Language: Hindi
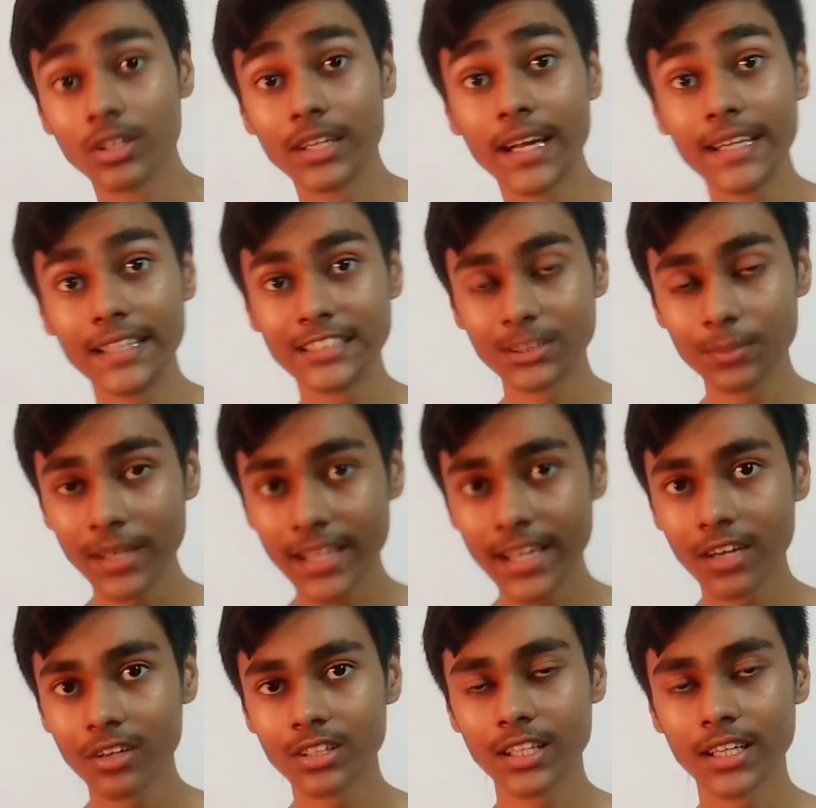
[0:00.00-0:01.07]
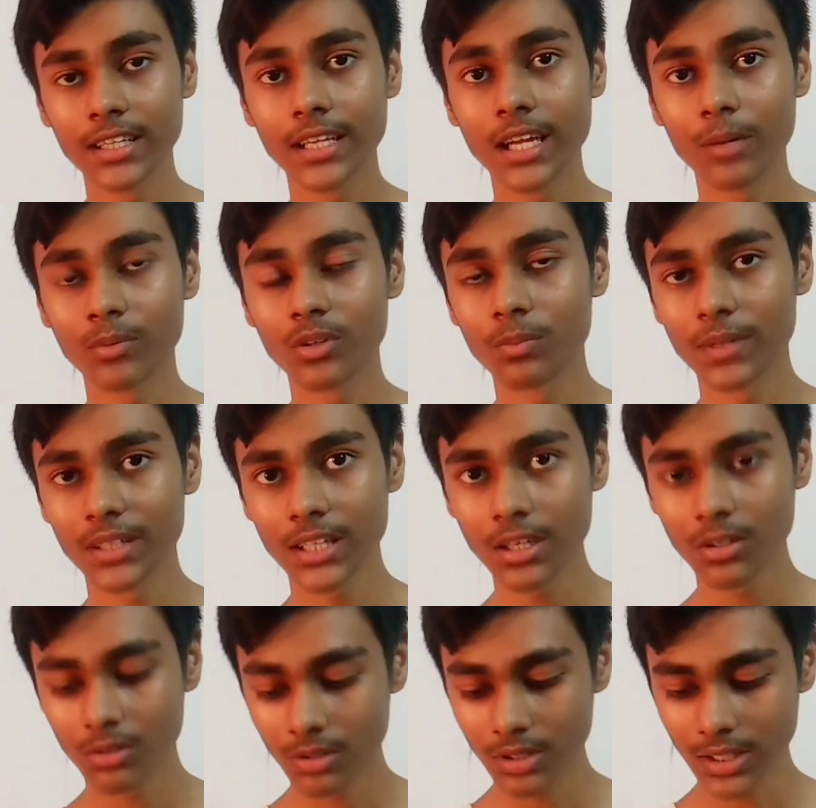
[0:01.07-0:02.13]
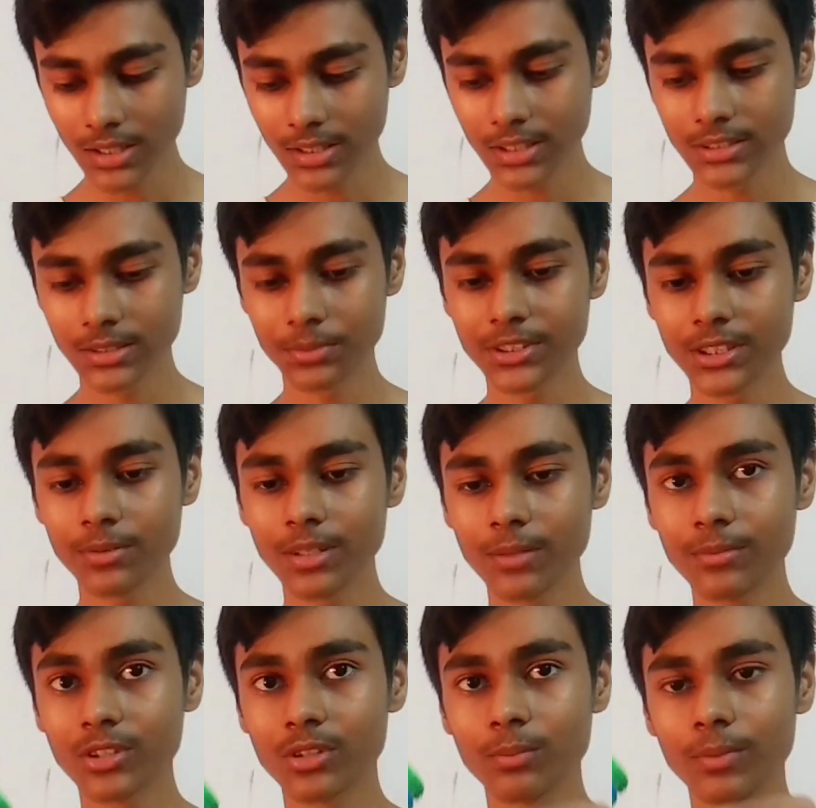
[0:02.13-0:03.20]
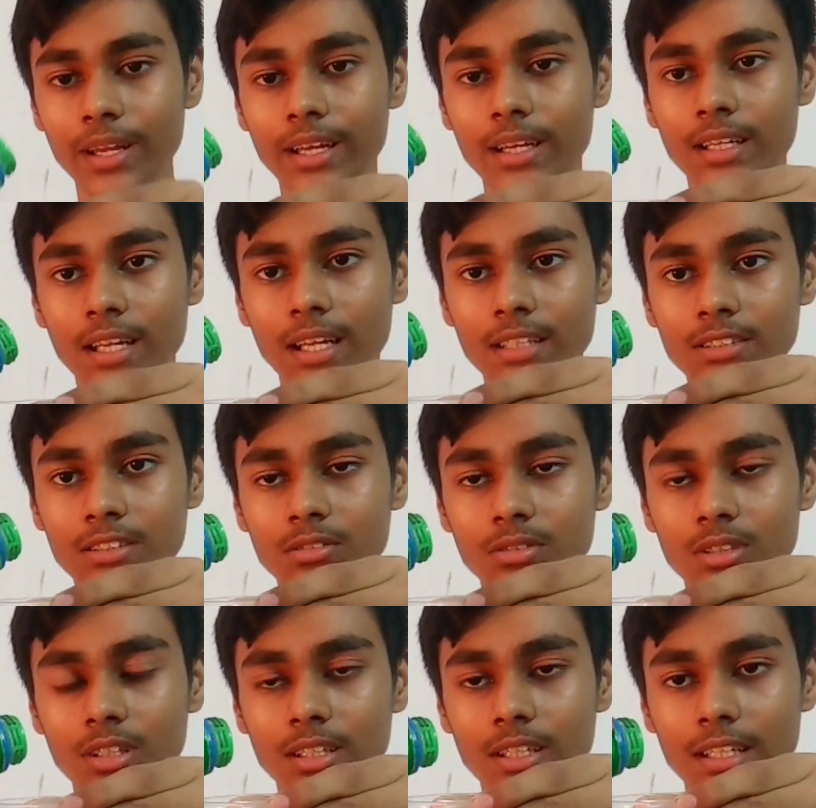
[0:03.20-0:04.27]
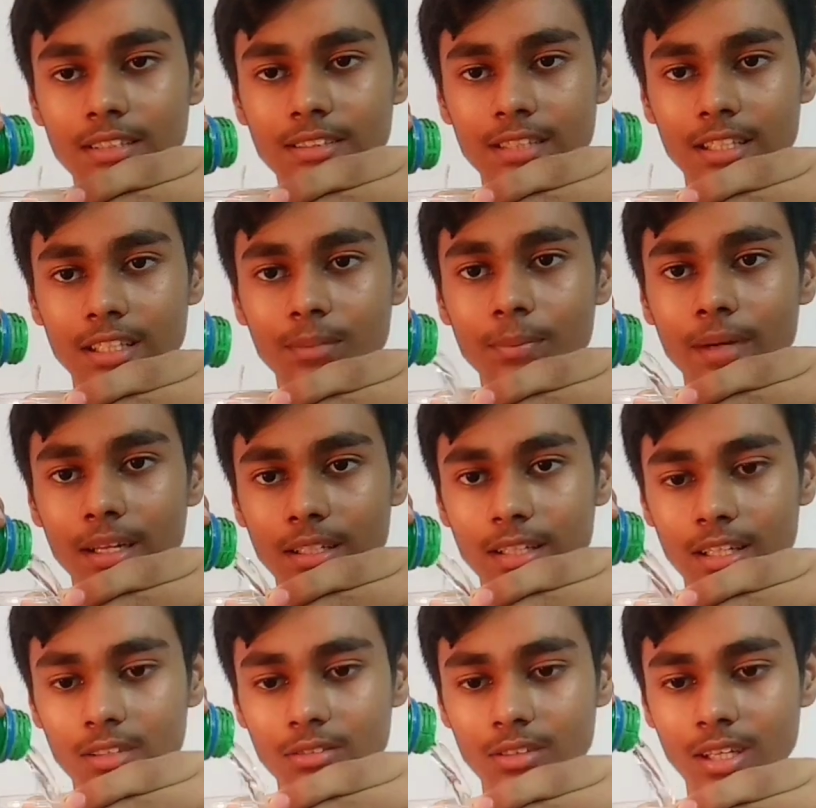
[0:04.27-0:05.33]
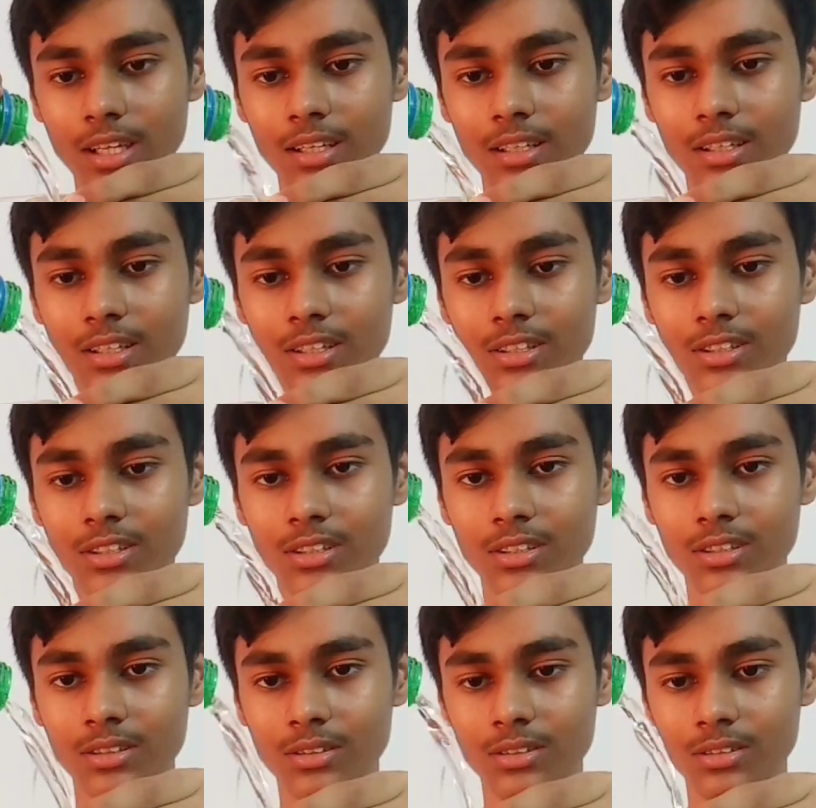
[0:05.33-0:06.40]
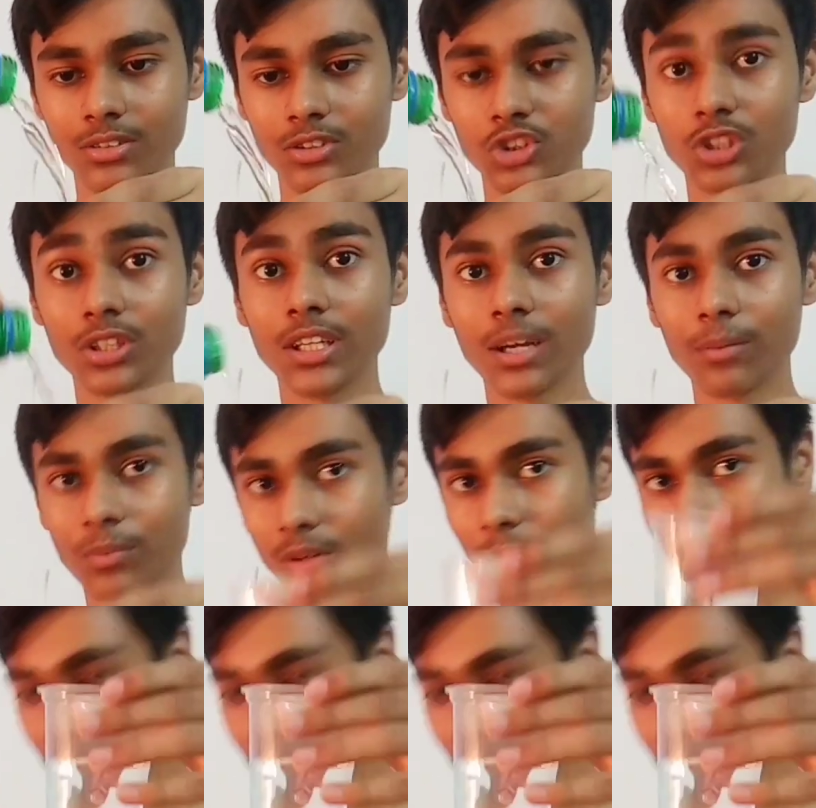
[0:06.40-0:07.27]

तो यार इसमें क्या होता है कि आपको पता होगा कि सबसे पहले तो मैं एक गिलास लूँगा गिलास के अंदर पानी डाल दूँगा जो कि आपको